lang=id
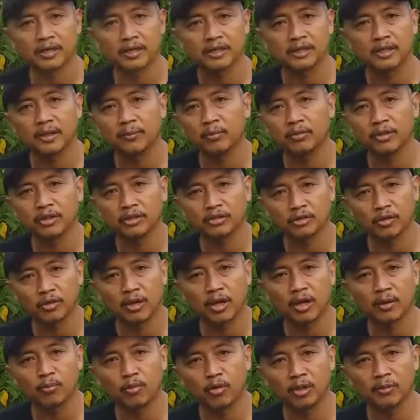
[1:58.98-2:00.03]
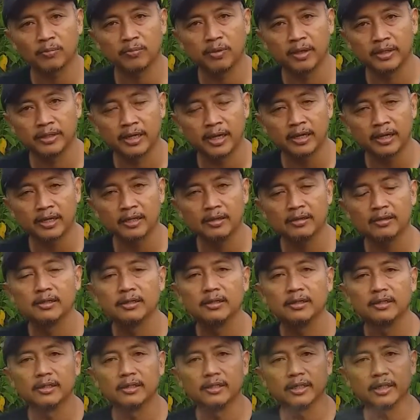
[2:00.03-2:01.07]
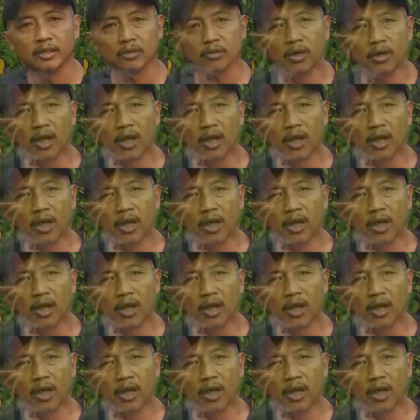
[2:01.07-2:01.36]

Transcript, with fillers: kita punya stok alpukat banyak, itu